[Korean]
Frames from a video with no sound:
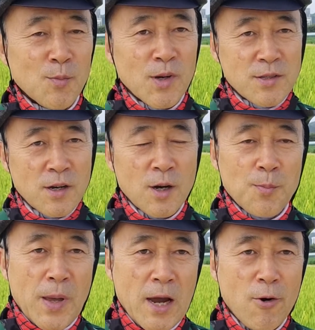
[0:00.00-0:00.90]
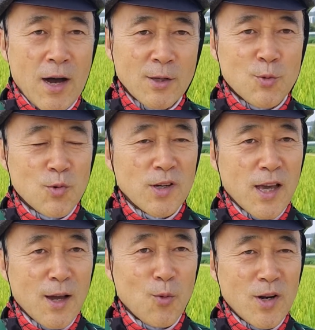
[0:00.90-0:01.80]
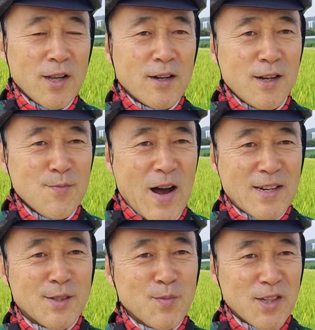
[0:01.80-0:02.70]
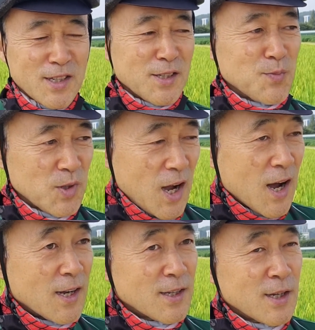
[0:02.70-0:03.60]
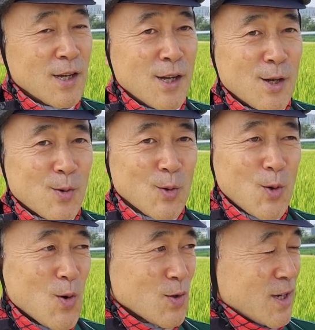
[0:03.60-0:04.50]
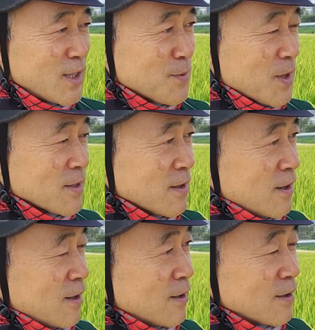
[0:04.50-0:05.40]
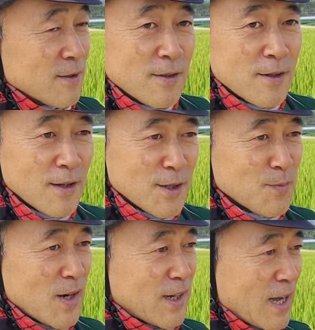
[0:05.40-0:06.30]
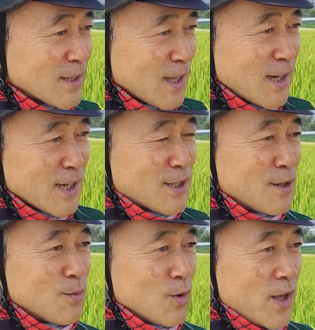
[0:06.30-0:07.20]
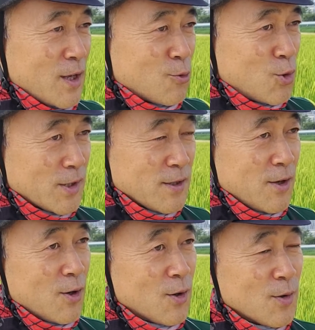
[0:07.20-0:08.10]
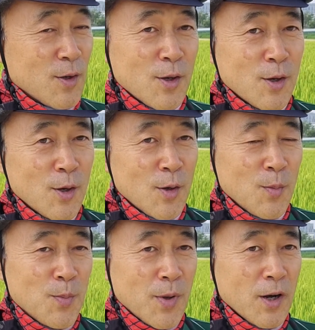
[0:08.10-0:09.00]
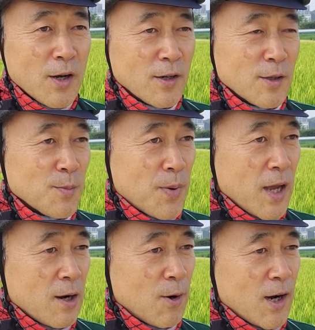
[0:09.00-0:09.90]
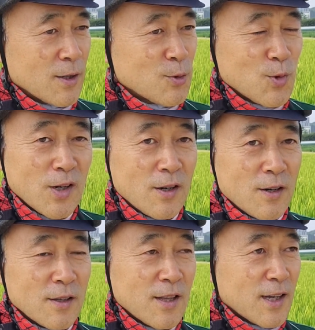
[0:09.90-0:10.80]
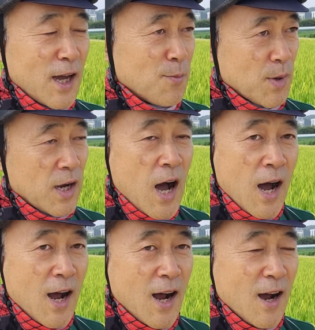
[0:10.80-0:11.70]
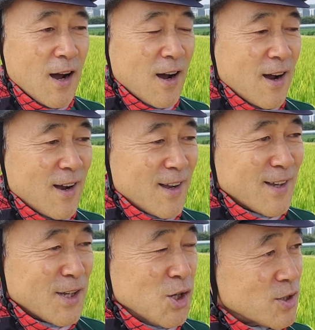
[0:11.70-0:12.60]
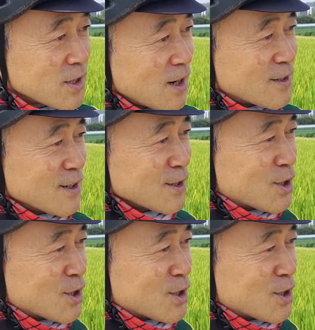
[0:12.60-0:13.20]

먼저 폐화 수정의 원리를 말씀드리겠습니다 구독자님께서 아, 정말 간단하게 질문해 주셨어요 벼은 폐화 수정을 어떻게 합니까? 제가 그